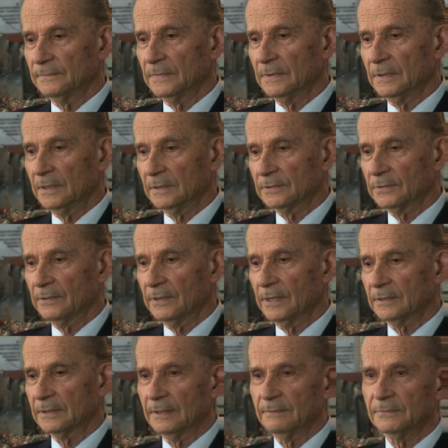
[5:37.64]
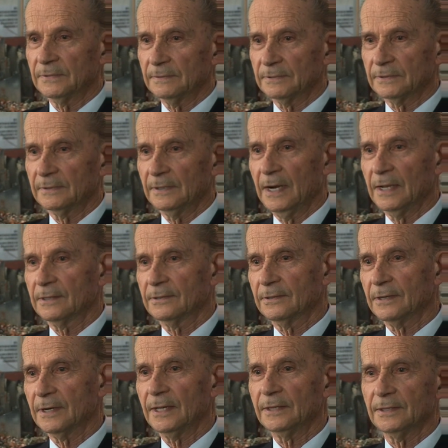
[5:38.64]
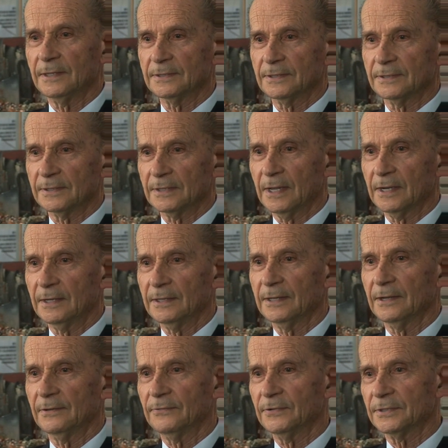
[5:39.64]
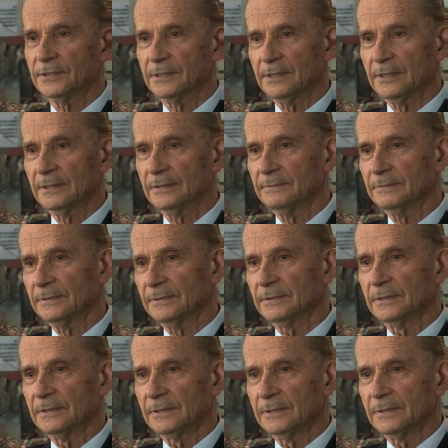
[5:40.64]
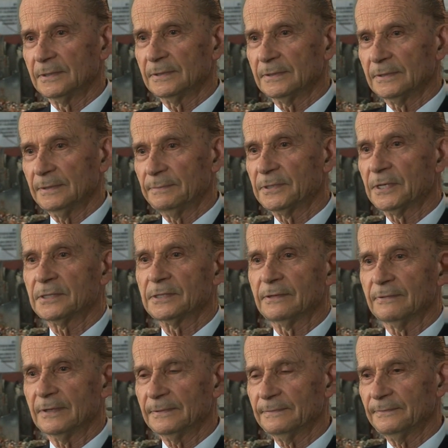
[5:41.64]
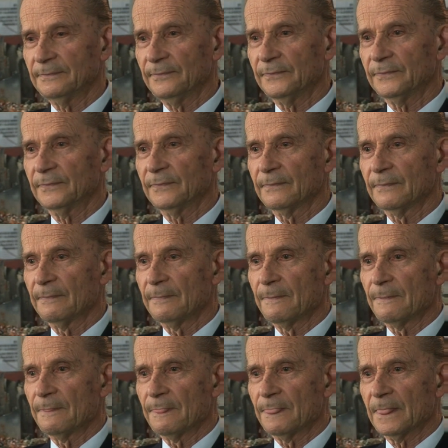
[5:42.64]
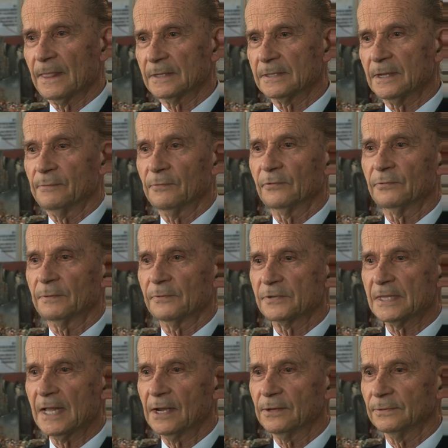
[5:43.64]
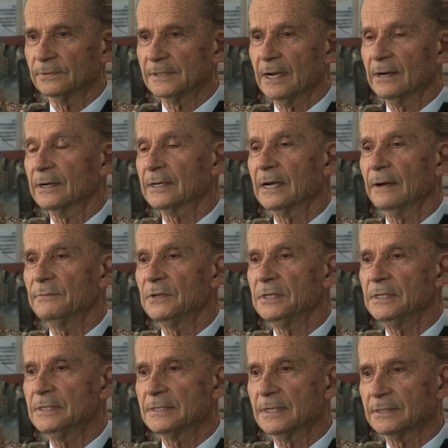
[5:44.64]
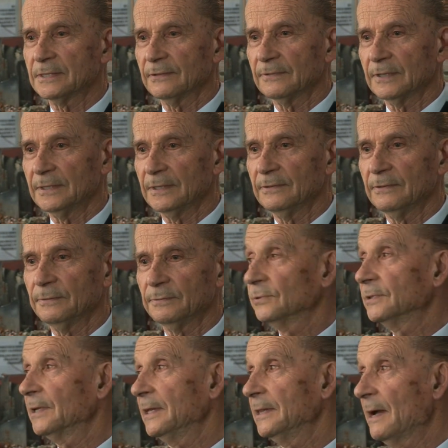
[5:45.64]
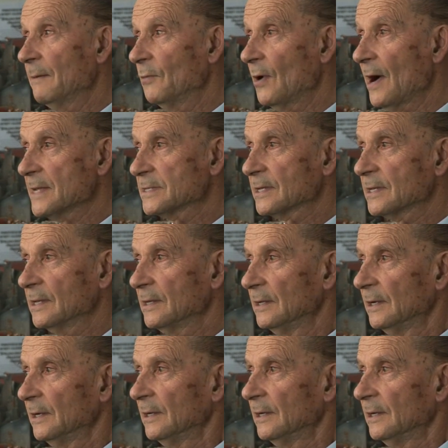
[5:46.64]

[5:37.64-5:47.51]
no, a człowiek tam, tam lekko ranny zostaje najwyżej albo i przeżywa. Tak samo w powstaniu, cała kamienice się waliły. Tutaj na Mołacki,